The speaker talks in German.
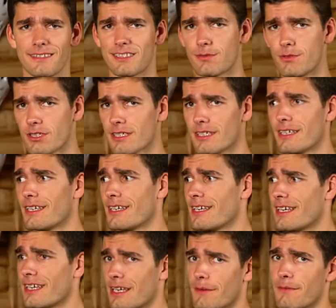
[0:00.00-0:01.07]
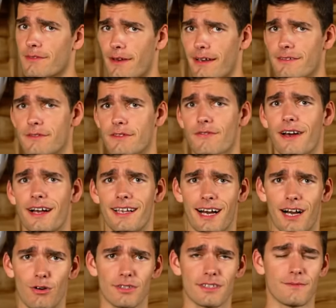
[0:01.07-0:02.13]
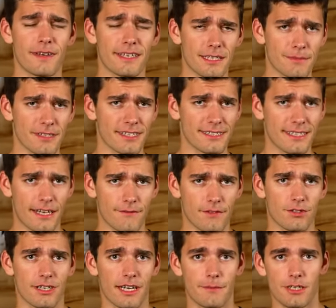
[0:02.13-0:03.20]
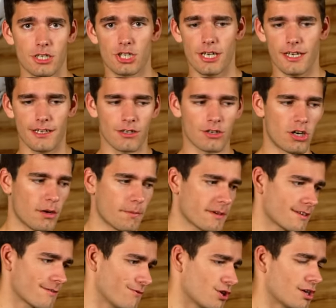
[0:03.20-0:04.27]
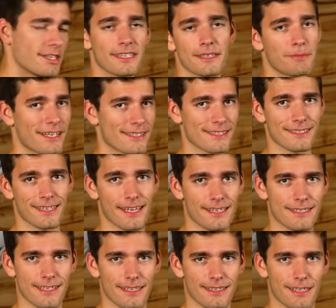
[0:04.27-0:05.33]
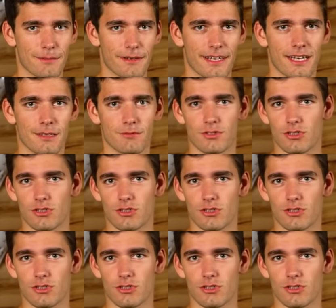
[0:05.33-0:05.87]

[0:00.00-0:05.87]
Ich würde im Zweifelsfall auch den Wetterbericht einfach noch einmal checken, ob ich wirklich passend Regensachen dabei habe.